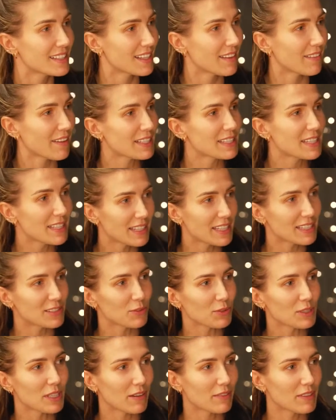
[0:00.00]
C'est vrai que c'est une
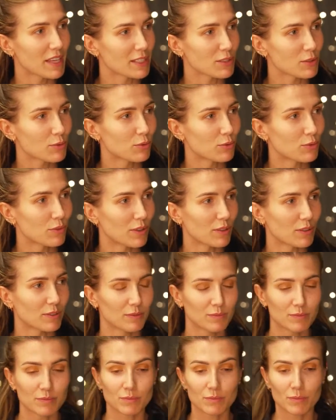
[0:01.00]
question qui revient souvent.
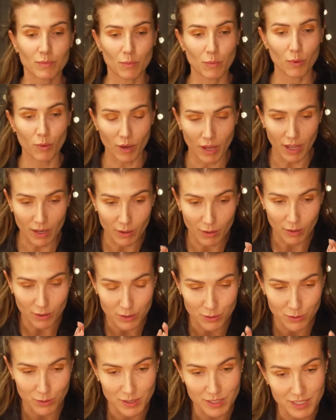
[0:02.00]
Oui. Bon, alors,
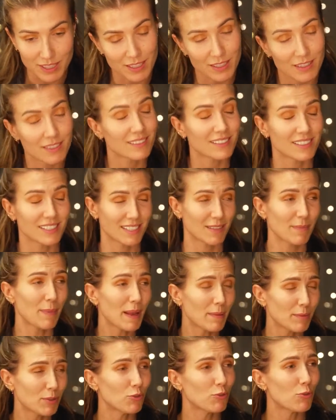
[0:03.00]
je n'ai pas
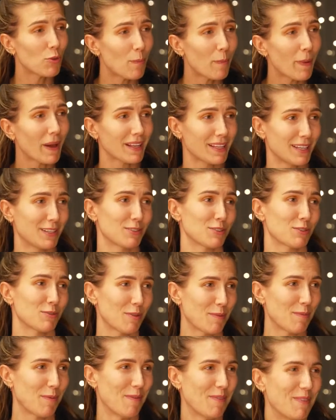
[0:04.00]
l'habitude de parler quand je
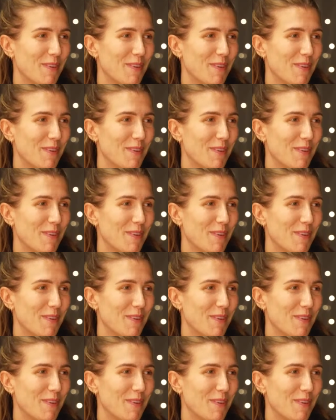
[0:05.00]
fais mon.